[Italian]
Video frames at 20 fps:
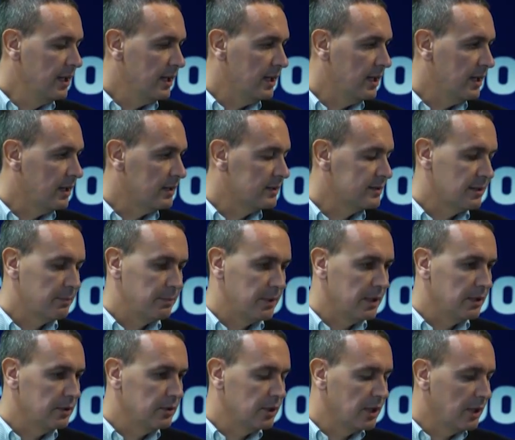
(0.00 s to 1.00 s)
uh,
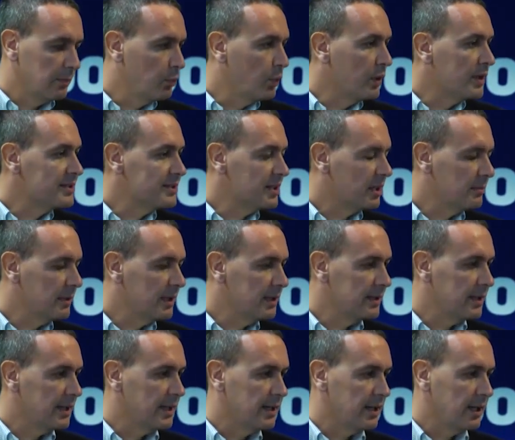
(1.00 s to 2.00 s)
sapendo che puoi
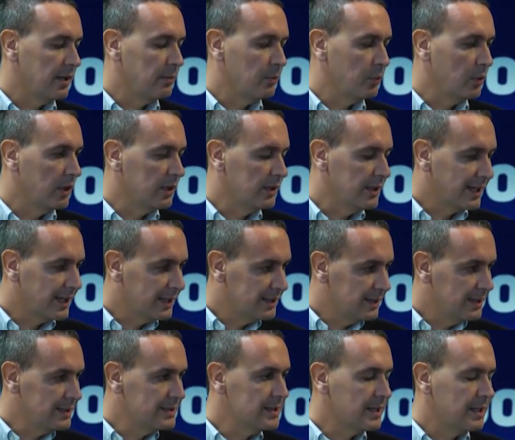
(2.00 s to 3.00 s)
segmentare, puoi
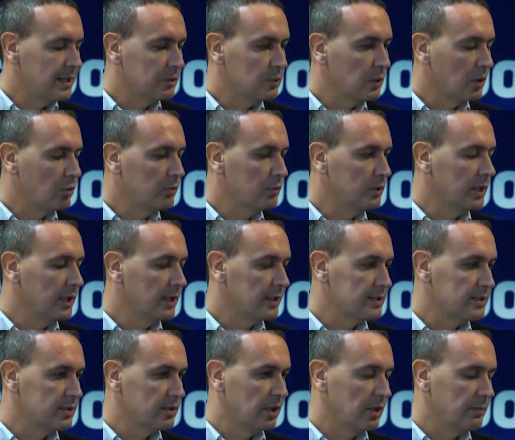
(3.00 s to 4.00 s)
targetizzare la tua
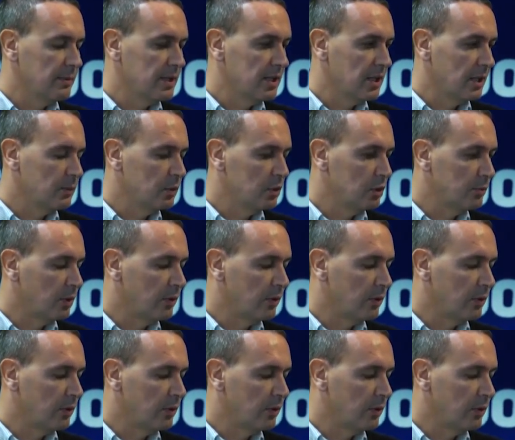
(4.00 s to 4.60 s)
comunicazione in maniera molto